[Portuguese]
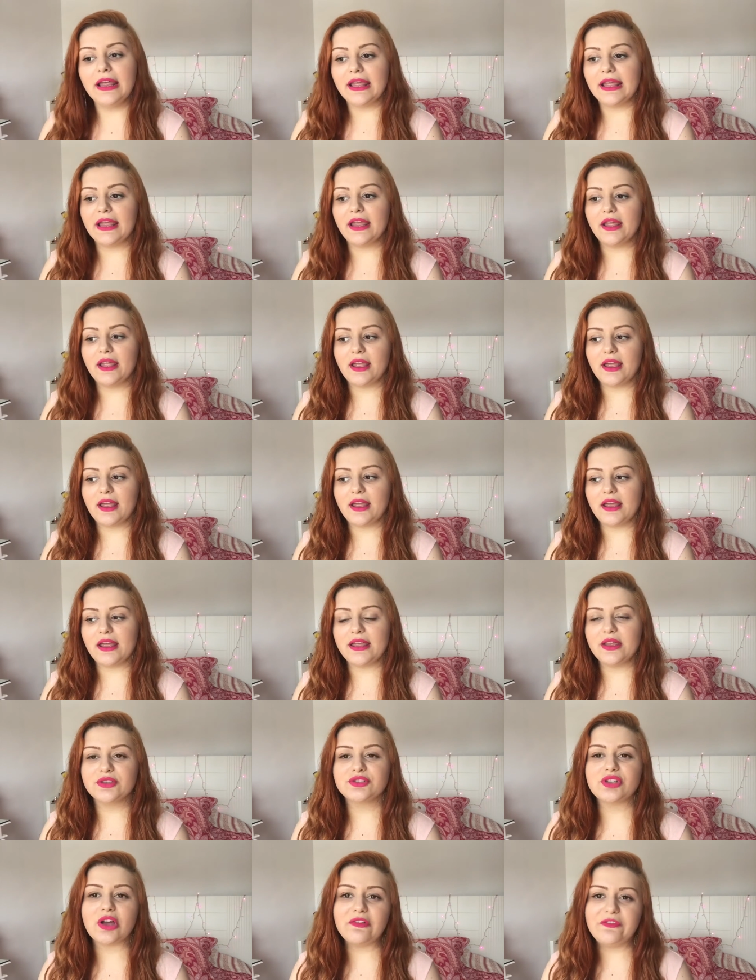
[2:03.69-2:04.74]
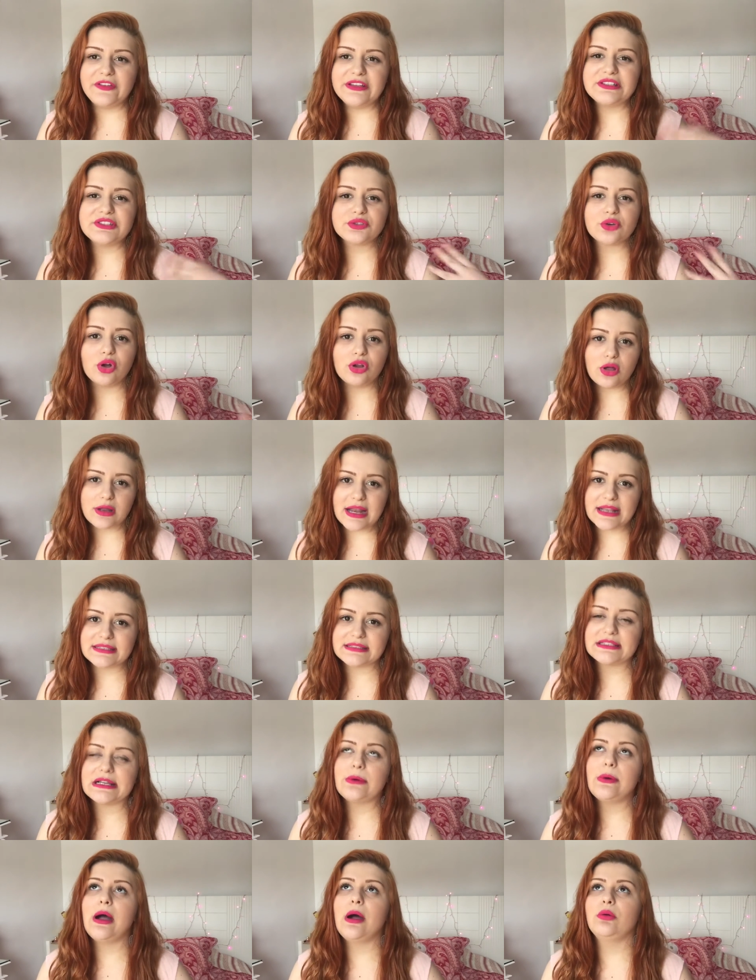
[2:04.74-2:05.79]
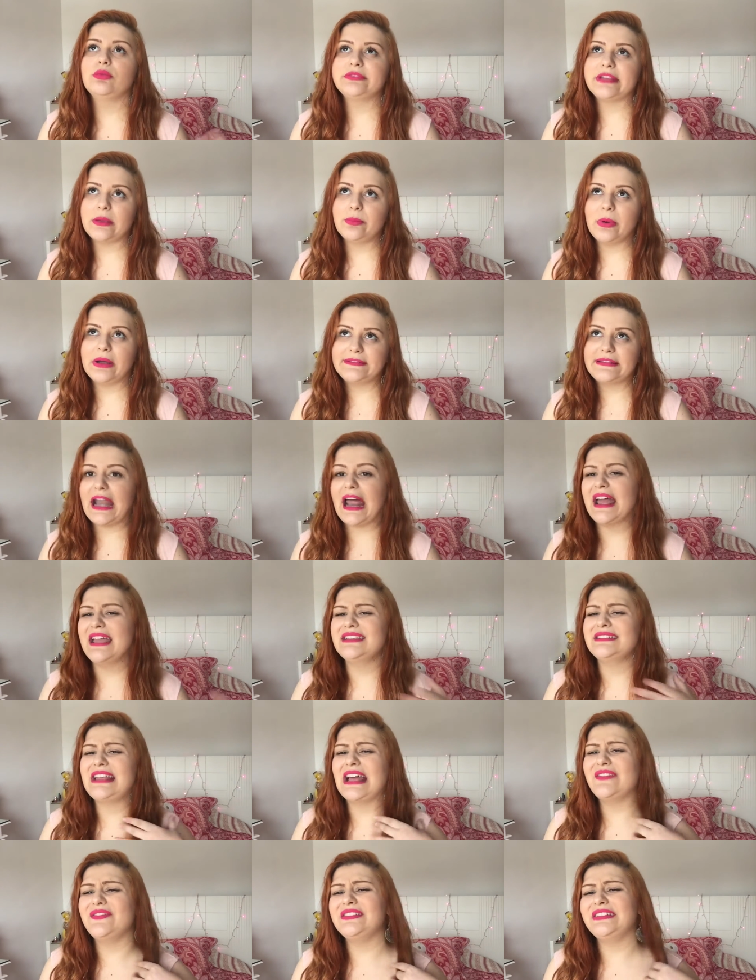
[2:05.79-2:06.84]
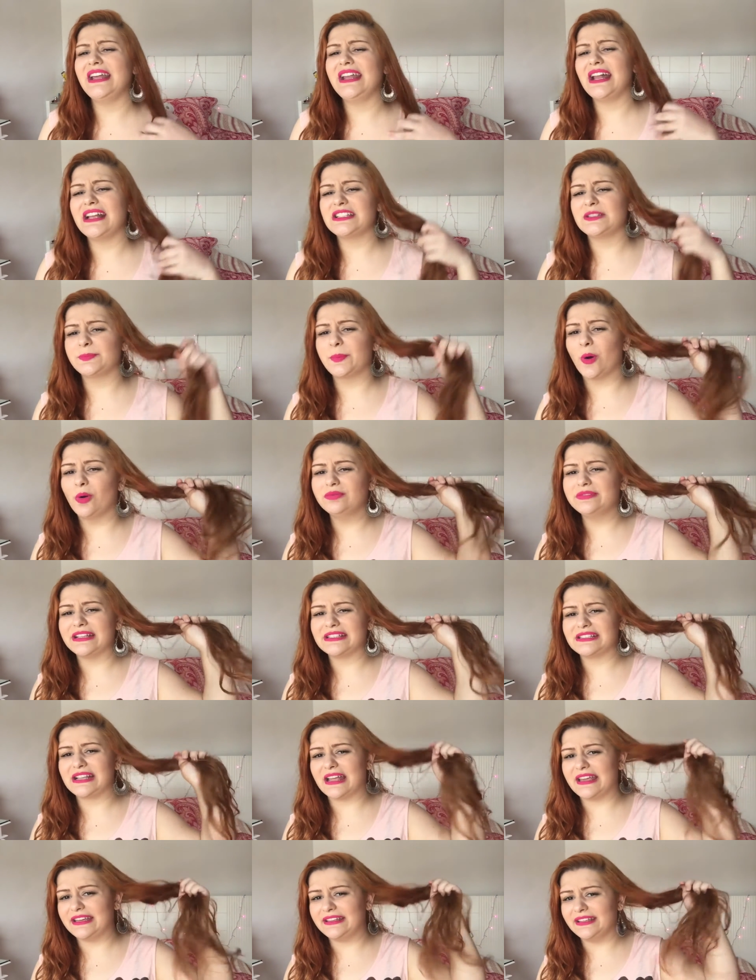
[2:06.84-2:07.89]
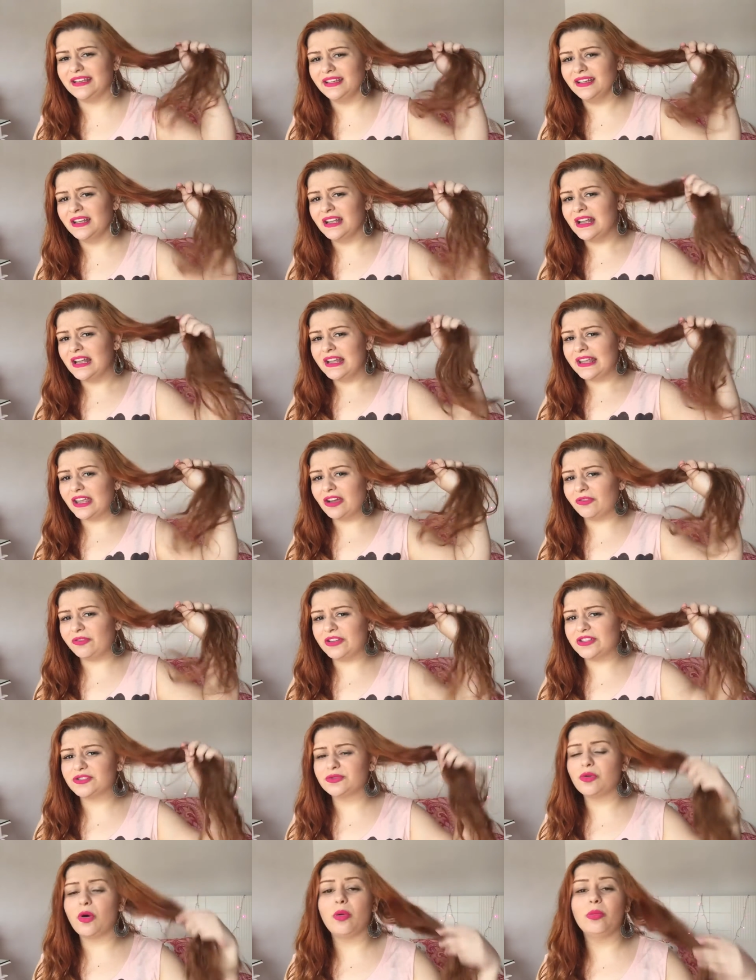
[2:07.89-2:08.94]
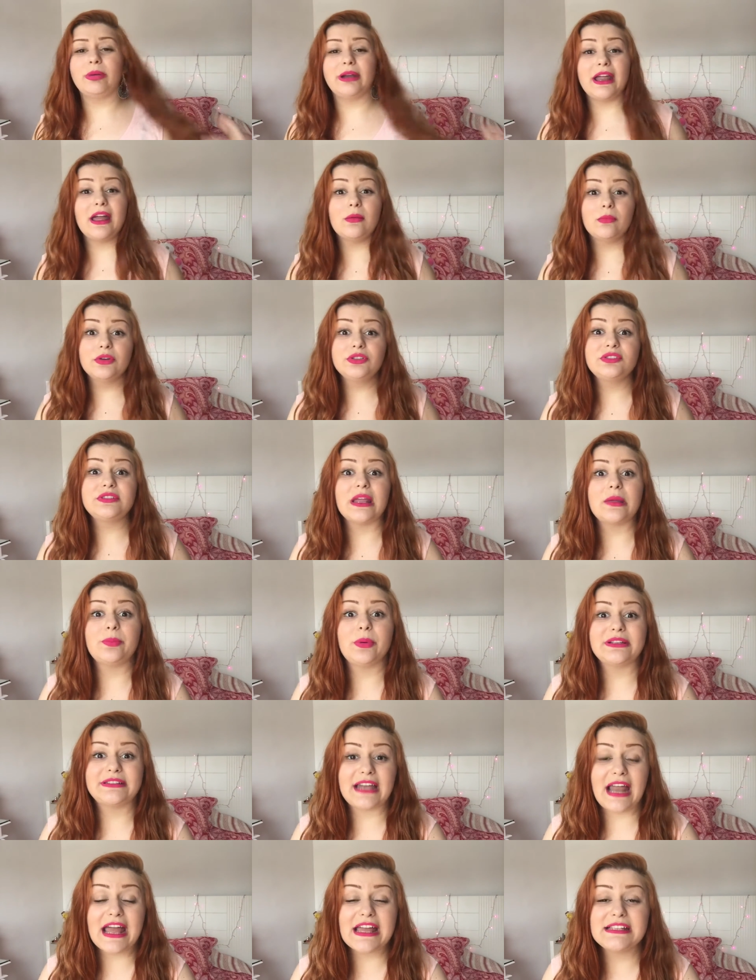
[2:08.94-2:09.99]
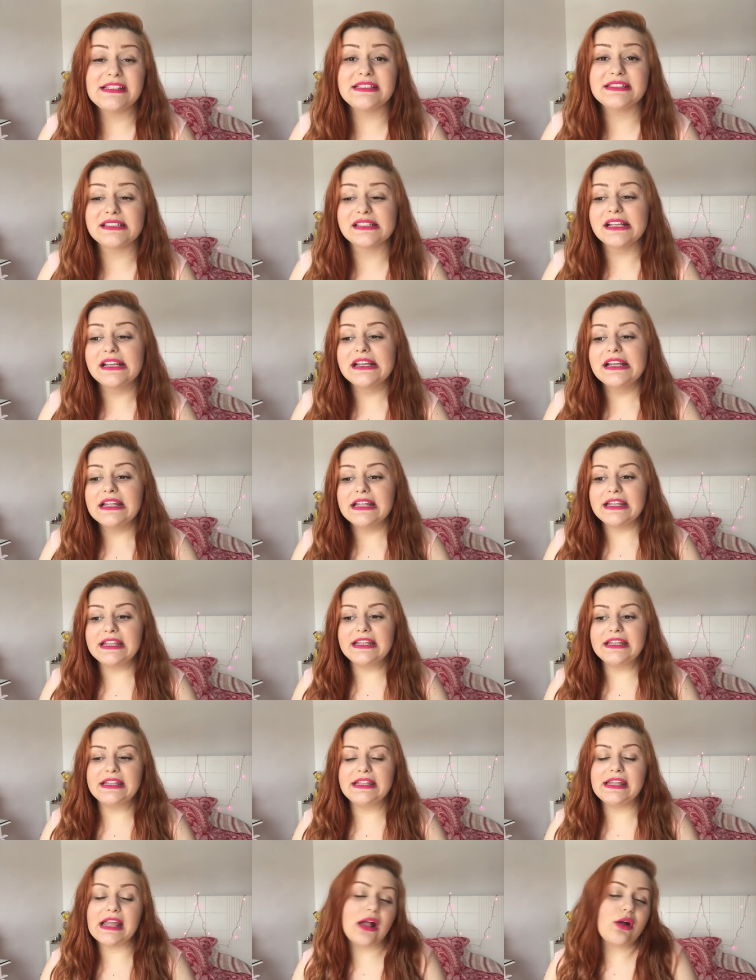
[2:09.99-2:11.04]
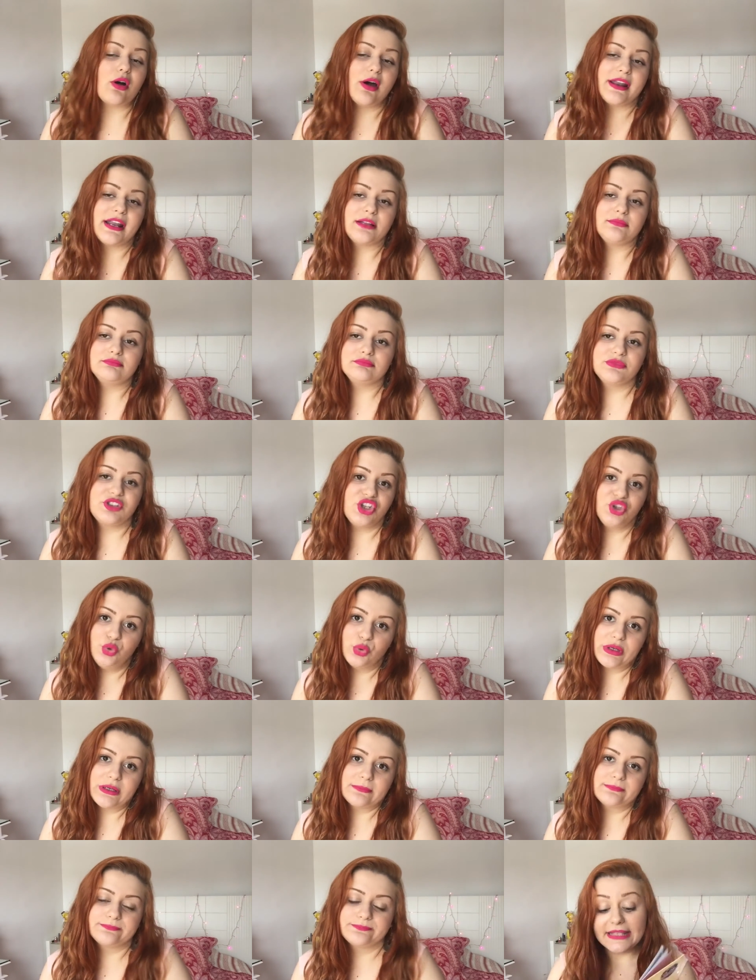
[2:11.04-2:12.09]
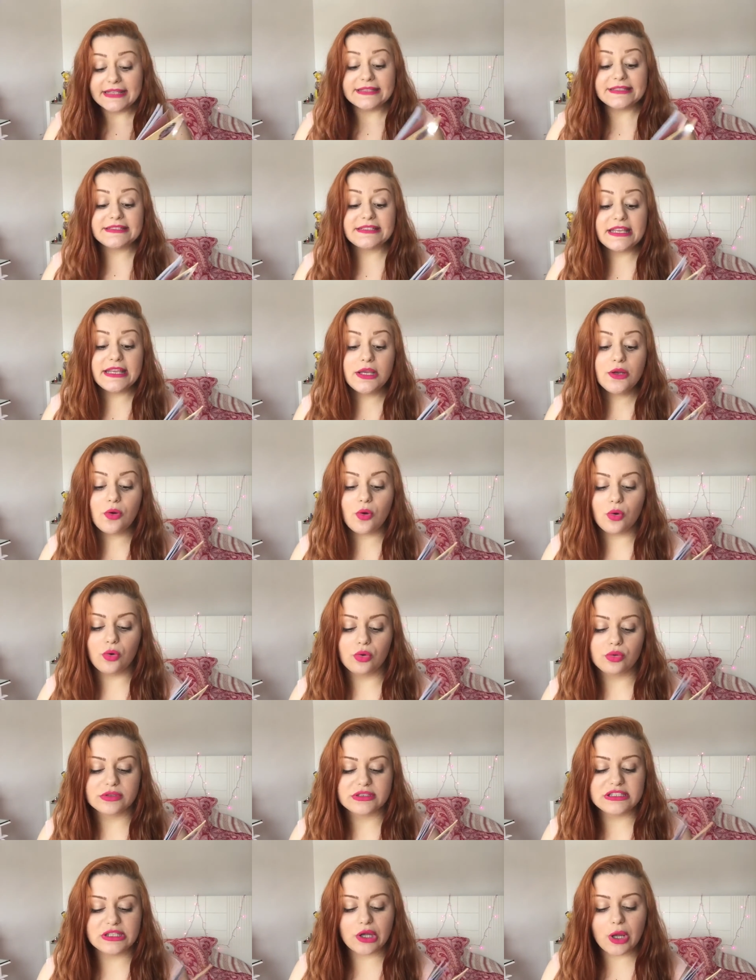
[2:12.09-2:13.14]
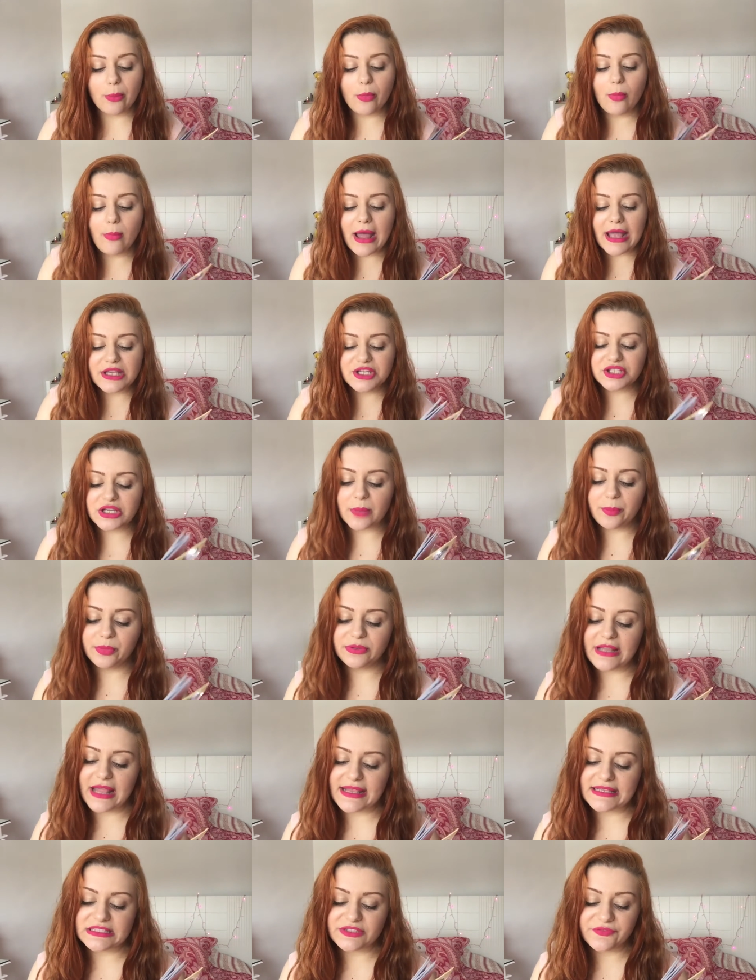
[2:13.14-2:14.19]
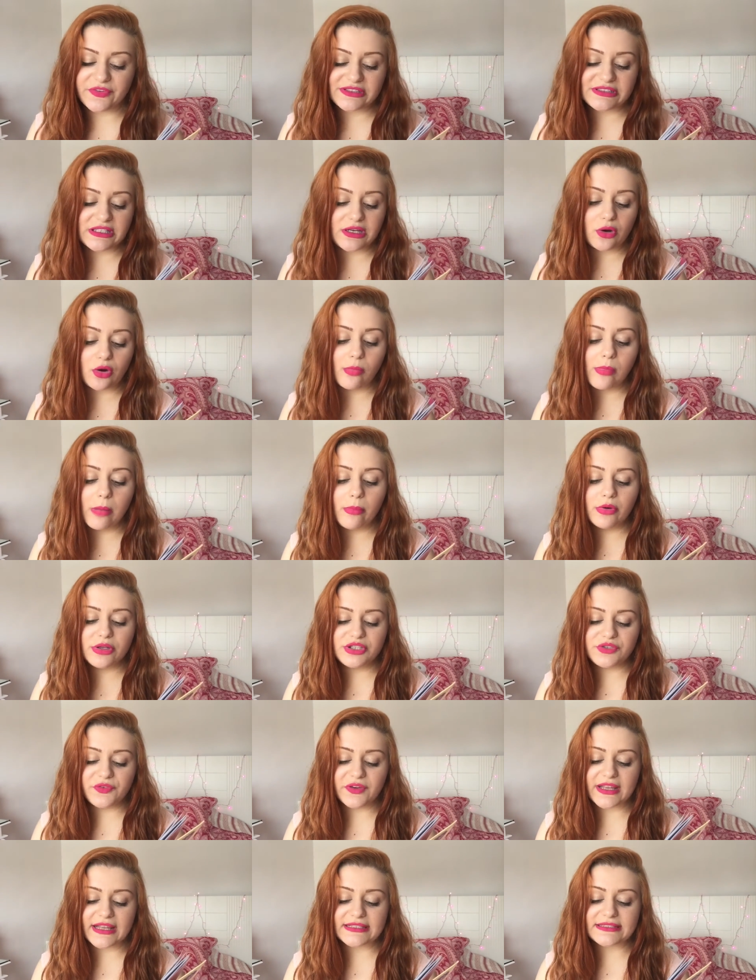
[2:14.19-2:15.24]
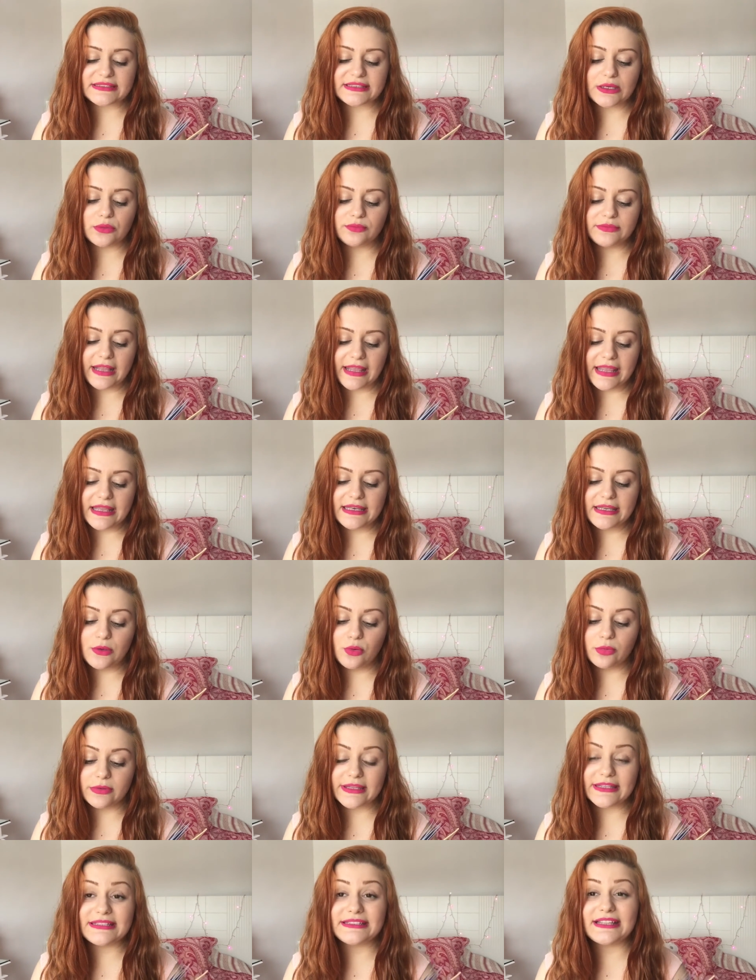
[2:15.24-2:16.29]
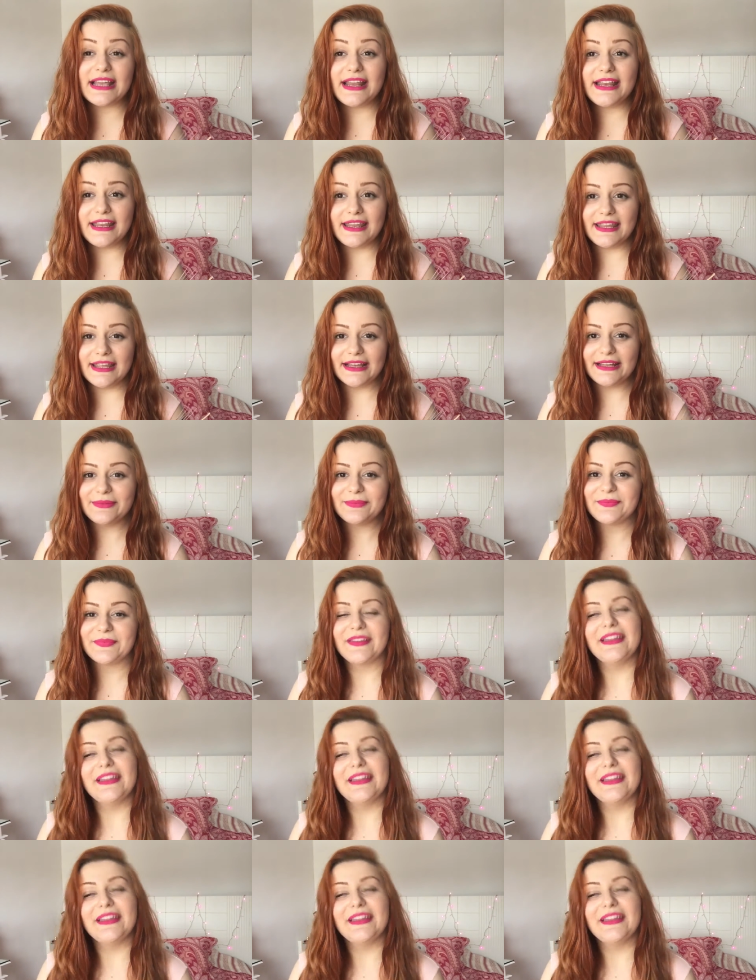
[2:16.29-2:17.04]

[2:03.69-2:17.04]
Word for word: É, eu só fiz coloração há um tempo atrás, deve ter nas pontas ainda, que eu fiz um ombre há muito tempo atrás. E agora, tintura. 5. Se como mágica pudesse fazer alguma modificação nele, o que seria?